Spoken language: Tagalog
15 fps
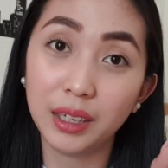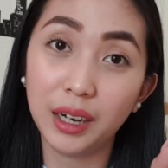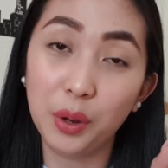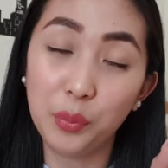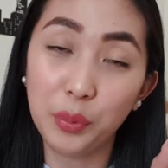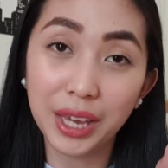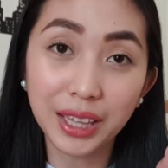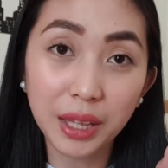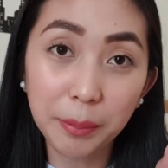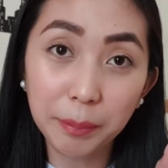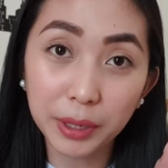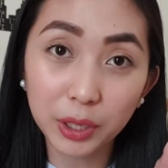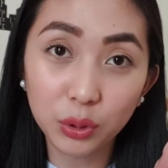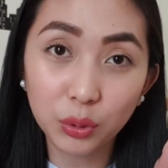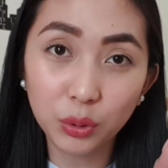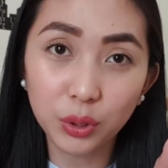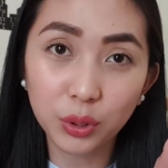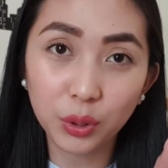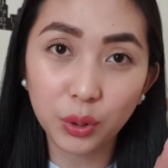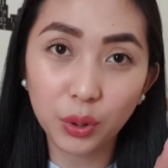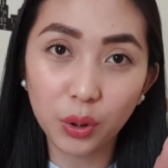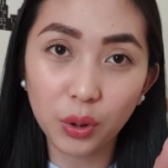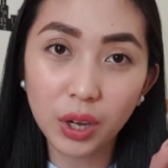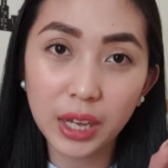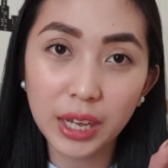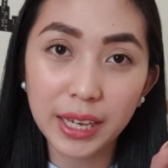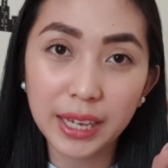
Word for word: uh, way na pagtulog ko.